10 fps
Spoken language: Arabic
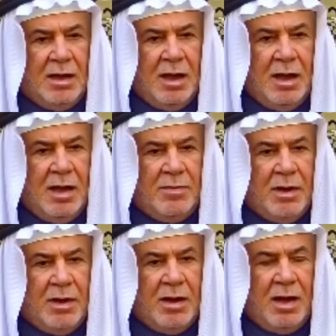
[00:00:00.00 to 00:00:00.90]
ابا
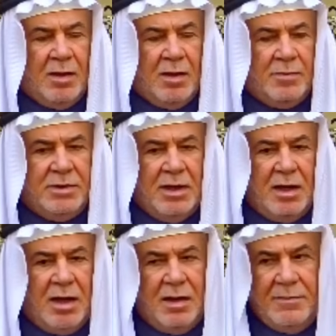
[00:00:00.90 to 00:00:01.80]
عبد الله
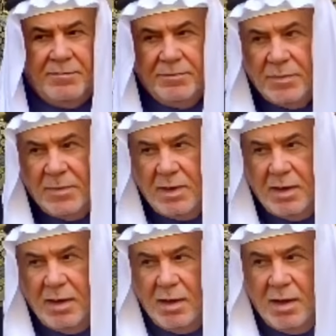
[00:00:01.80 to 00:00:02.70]

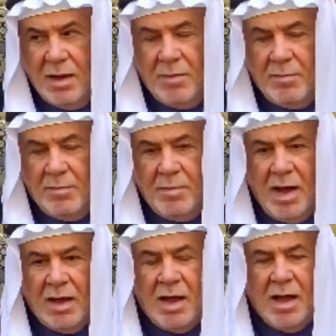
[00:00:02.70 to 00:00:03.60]
ما
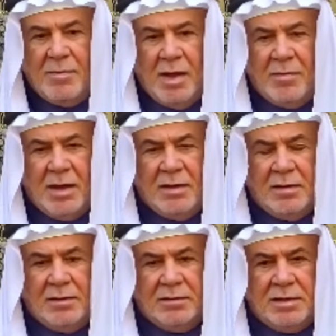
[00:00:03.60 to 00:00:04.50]
خاب
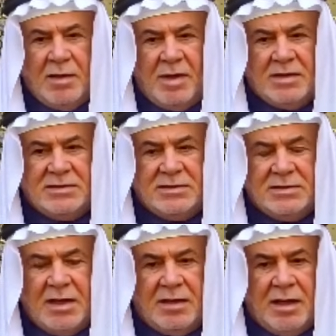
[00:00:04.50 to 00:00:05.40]
من
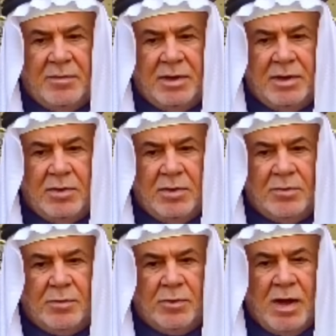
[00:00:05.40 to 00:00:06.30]
تمسك
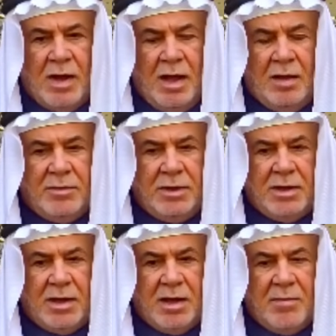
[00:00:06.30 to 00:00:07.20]
بكم
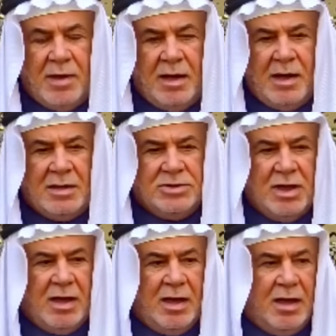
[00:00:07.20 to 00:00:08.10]
وامن من لجا
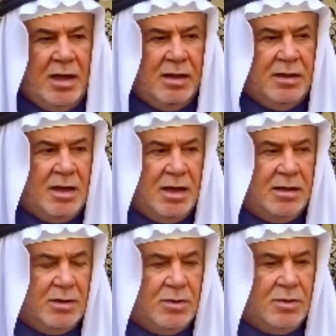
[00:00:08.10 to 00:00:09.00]

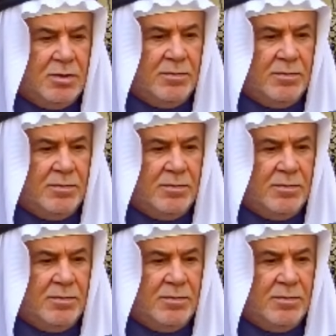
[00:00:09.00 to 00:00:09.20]
اليكم